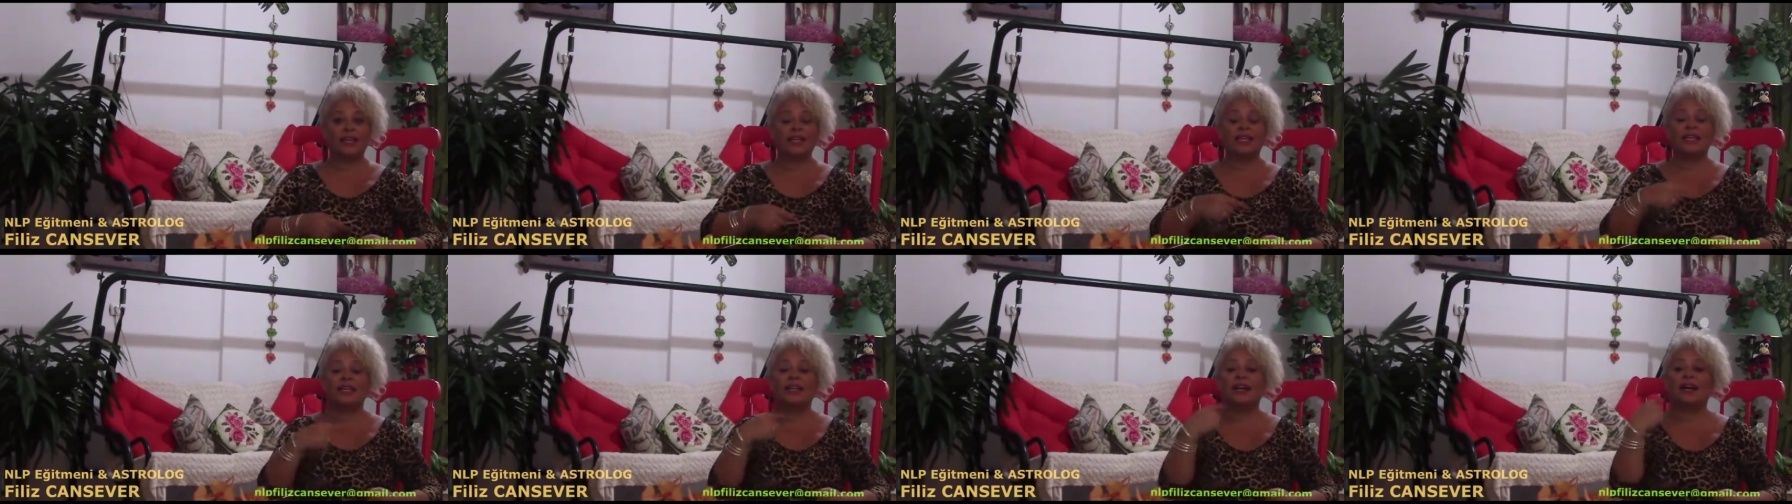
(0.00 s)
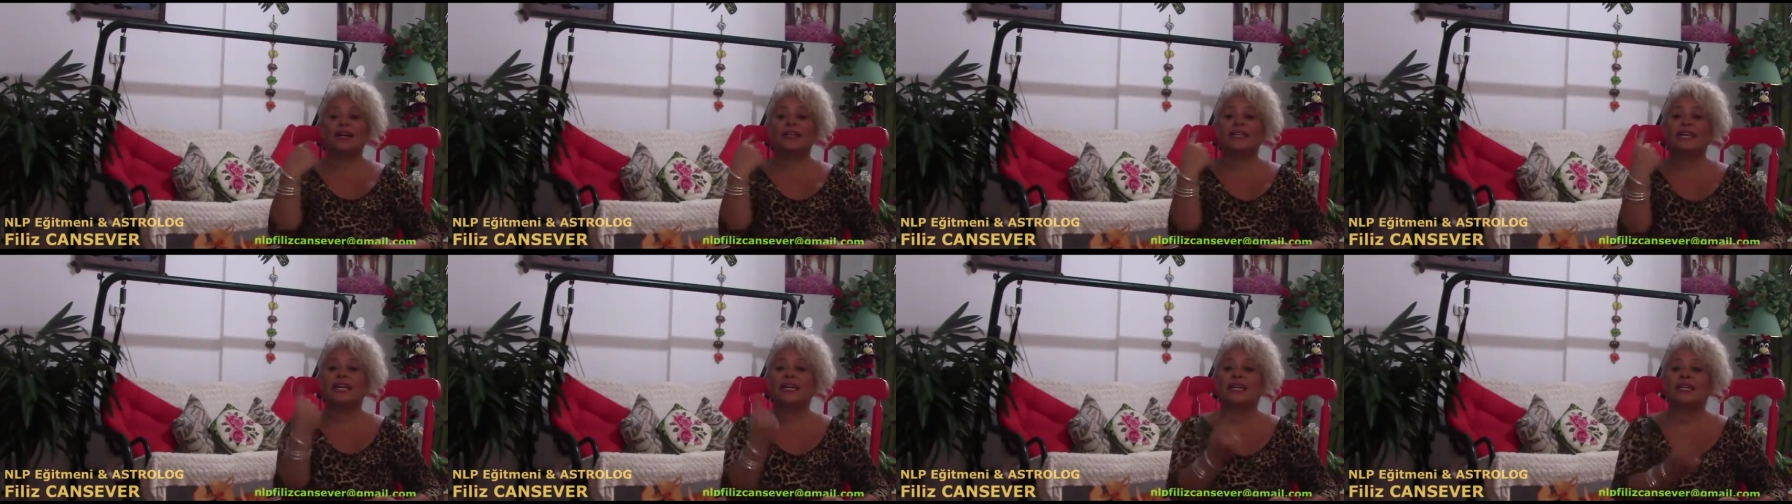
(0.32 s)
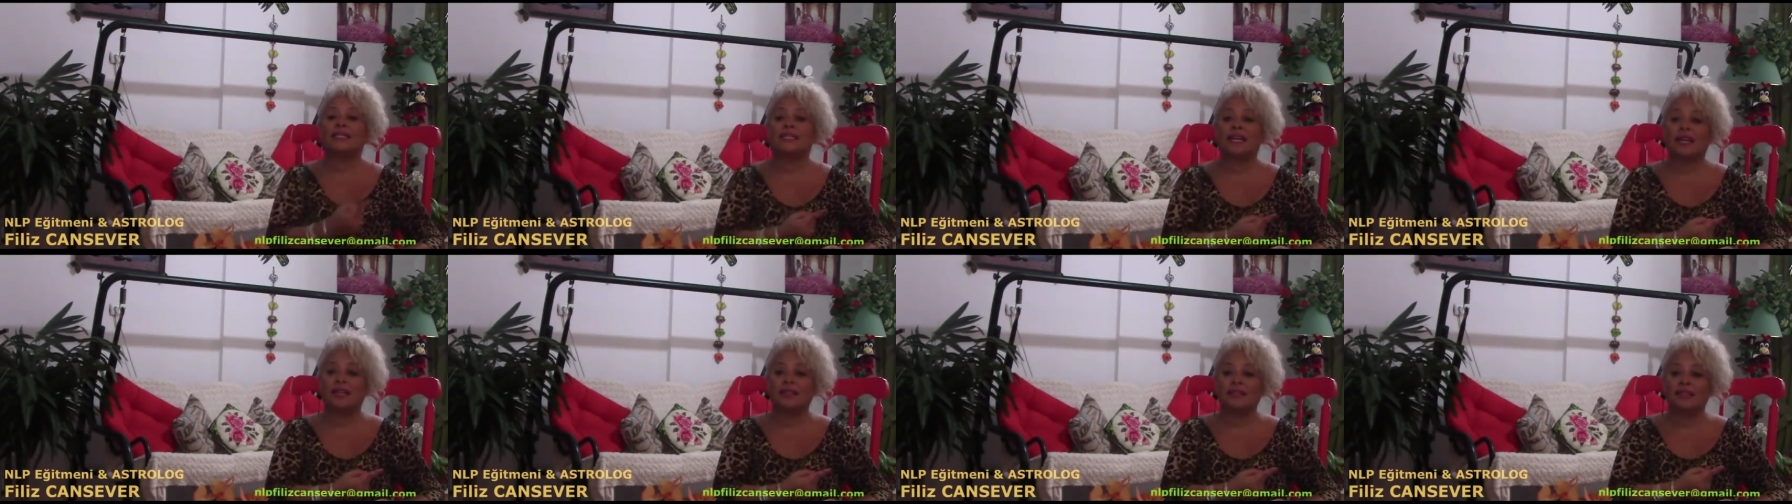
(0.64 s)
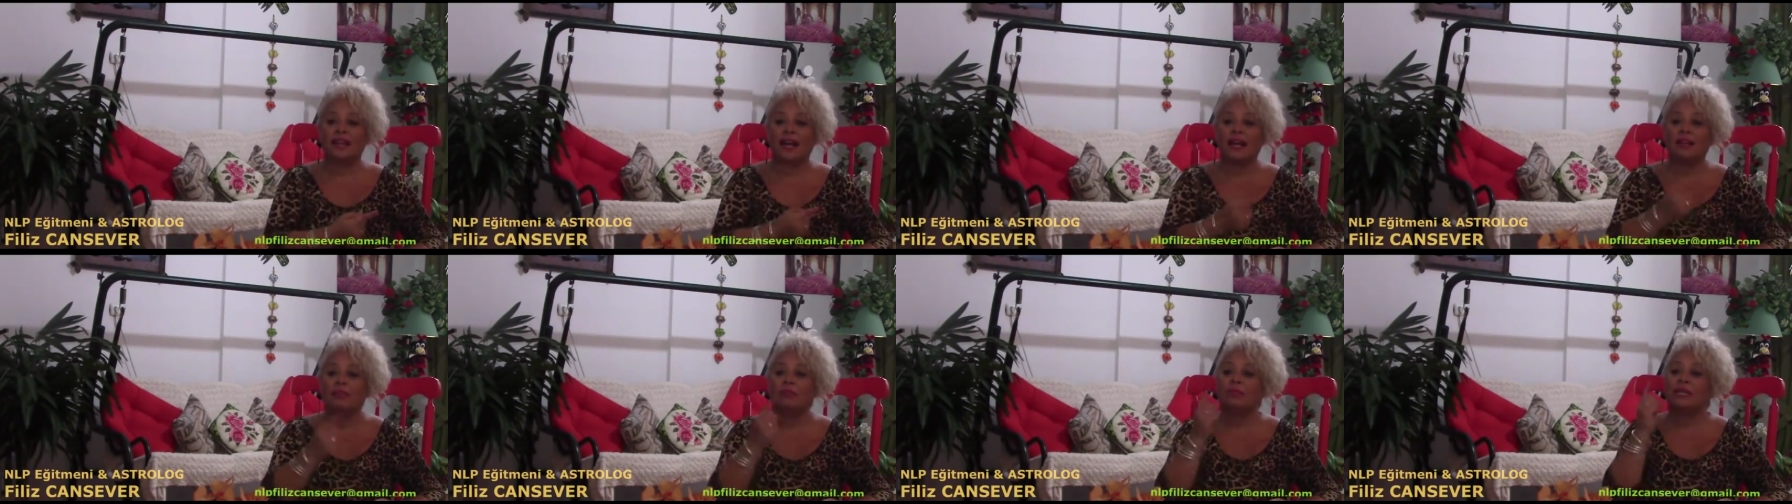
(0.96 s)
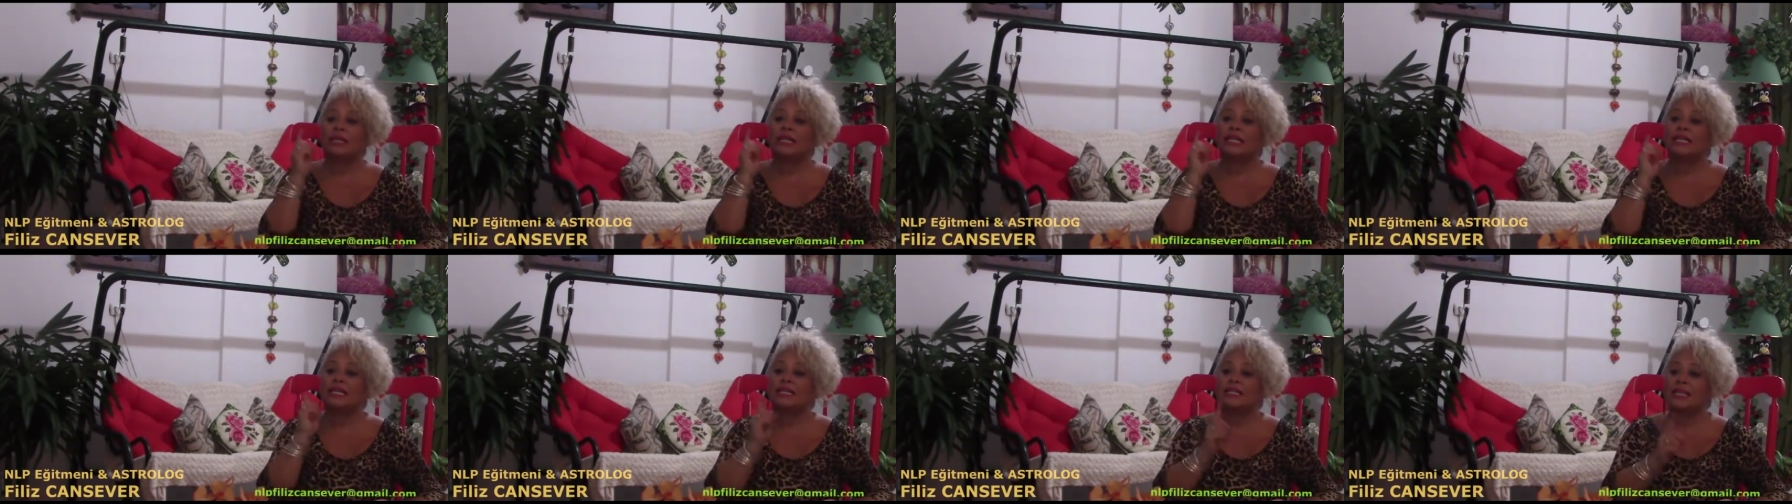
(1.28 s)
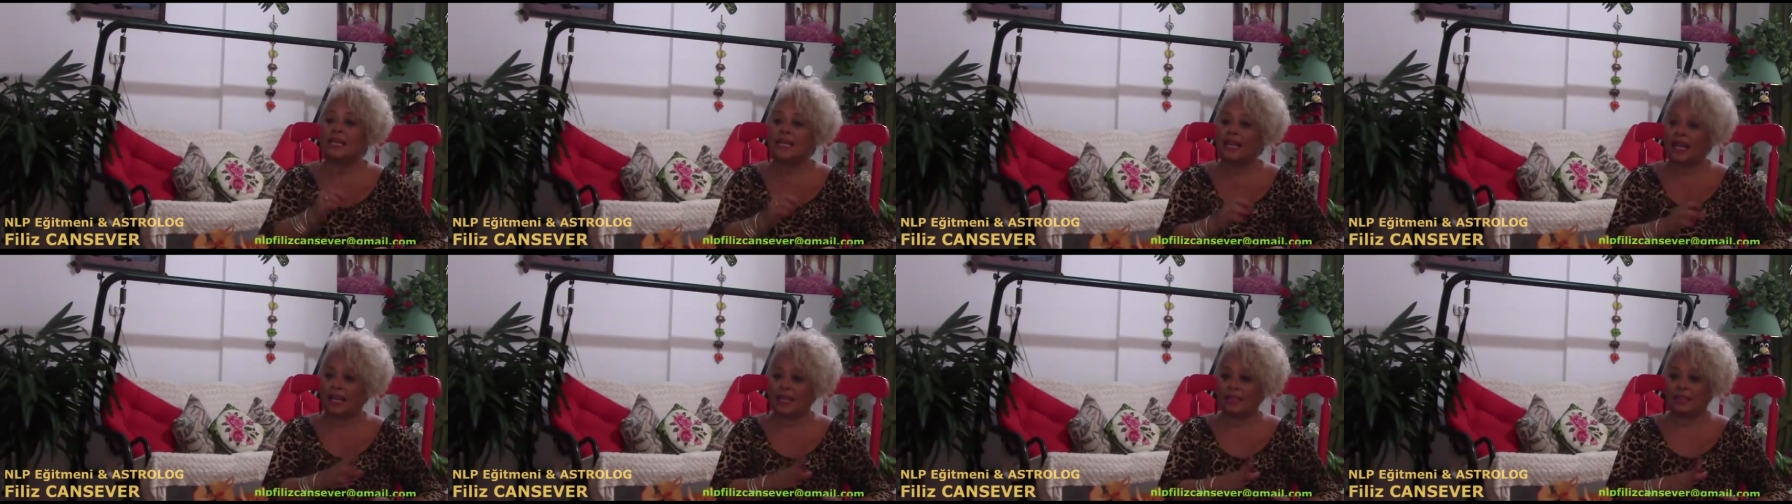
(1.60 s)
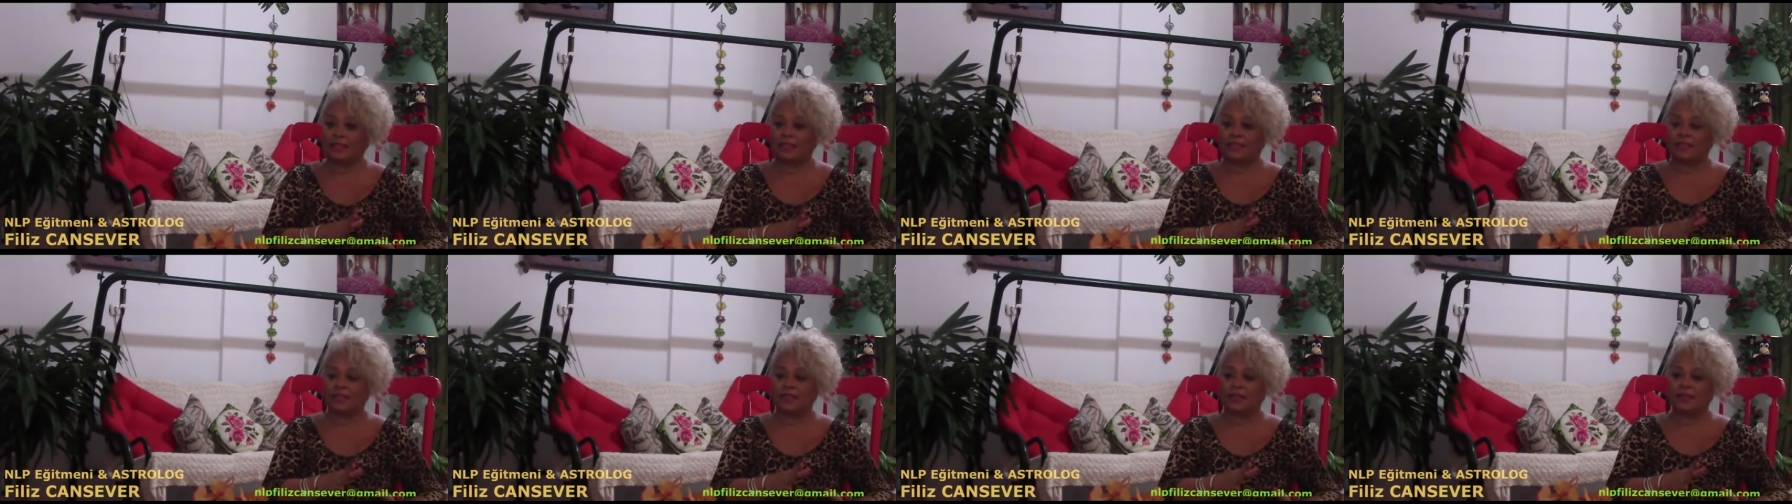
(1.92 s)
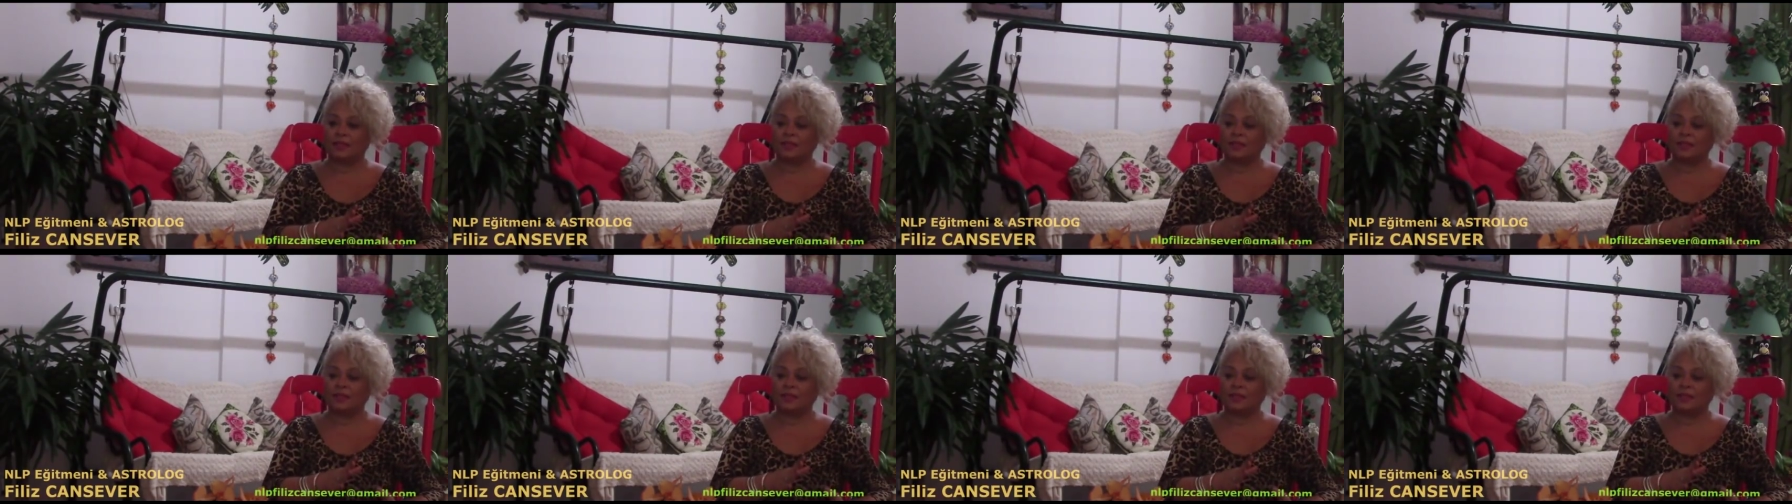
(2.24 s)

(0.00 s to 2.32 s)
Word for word: irade kazandıran bir gezegendir.